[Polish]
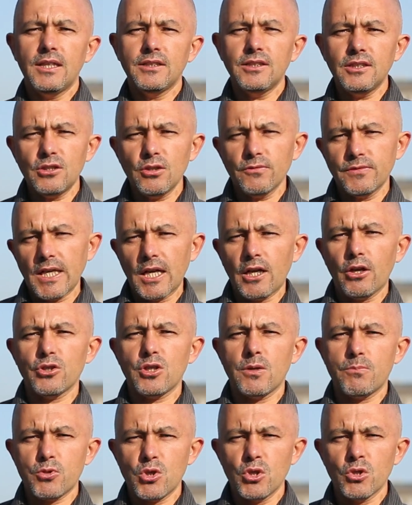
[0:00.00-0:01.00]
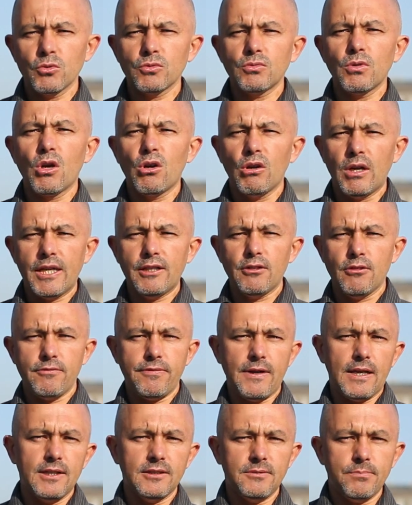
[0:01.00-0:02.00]
nic dziwnego, że przyniósł kolejną
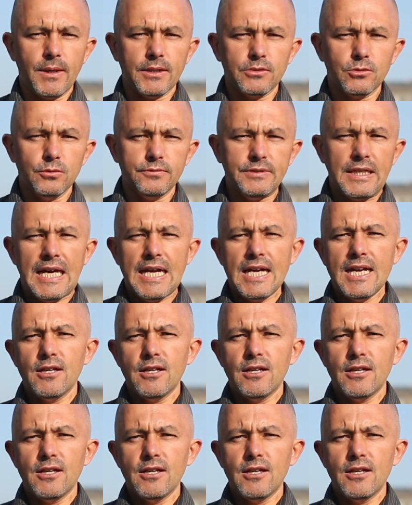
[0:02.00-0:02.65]
falę spadków.